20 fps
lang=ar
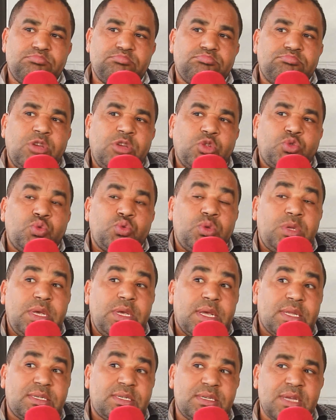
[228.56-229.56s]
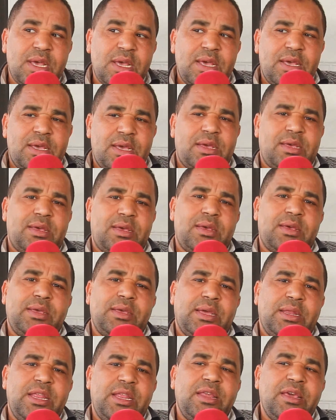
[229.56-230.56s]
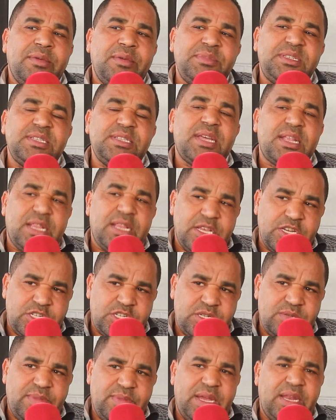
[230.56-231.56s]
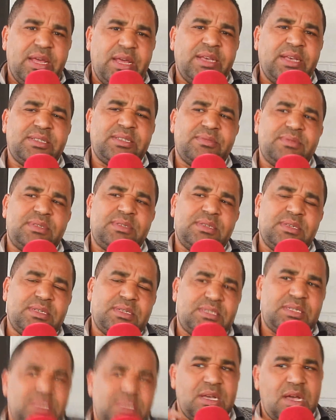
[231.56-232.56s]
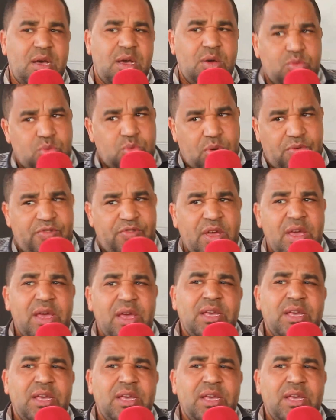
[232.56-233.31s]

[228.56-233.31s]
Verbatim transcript: محدوديه آه، يعني الامتداد الاجتماعي للاحزاب السياسيه وضعف